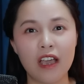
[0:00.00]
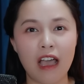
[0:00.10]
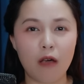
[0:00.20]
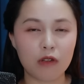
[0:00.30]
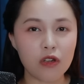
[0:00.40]

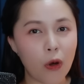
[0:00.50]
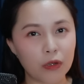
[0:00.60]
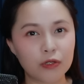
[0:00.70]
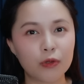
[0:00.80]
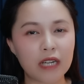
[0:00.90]
không có
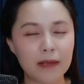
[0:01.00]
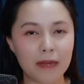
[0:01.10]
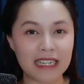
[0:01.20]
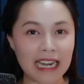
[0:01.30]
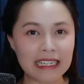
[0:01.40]
ngồi xuống để
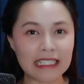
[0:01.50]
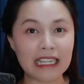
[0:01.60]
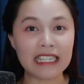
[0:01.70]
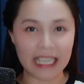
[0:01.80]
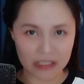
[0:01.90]
mà đánh cái
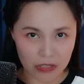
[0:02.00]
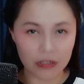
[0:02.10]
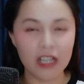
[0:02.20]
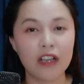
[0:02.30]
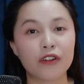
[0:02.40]
tin nhắn
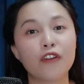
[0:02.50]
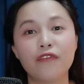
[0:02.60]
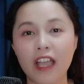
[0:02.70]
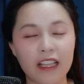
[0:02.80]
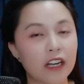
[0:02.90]
được rồi
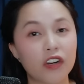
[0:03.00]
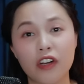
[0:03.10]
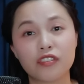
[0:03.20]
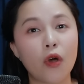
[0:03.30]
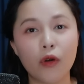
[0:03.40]
về cái rồi
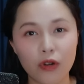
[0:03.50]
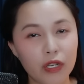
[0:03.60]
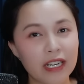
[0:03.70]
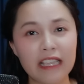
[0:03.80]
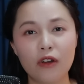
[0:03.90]
nó trôi
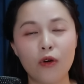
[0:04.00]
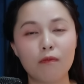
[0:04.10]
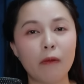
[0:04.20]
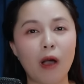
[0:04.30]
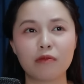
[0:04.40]
lui đi luôn
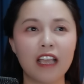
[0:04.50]
bắp không